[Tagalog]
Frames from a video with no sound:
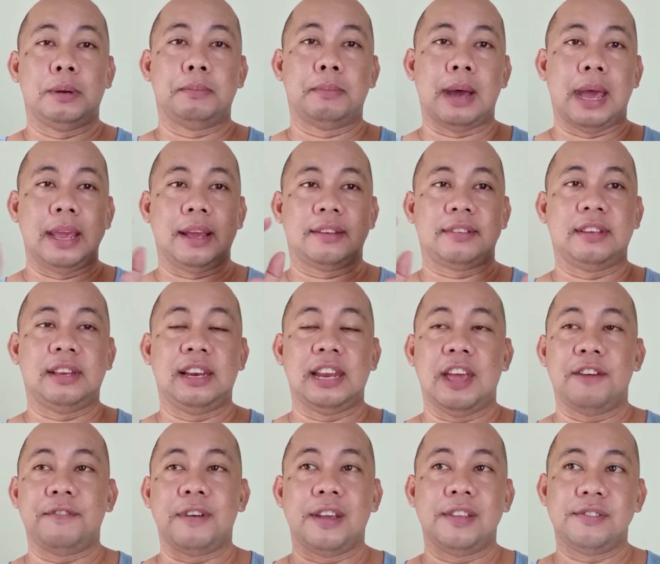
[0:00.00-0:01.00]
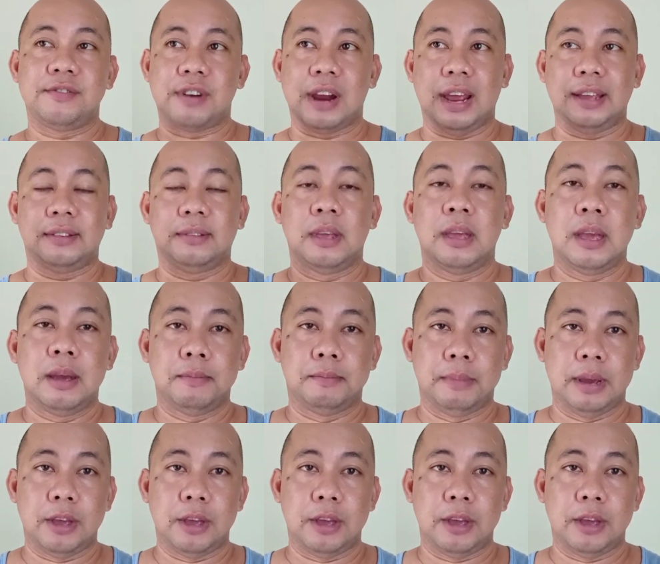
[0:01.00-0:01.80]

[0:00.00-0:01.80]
ng bahay kasi left and right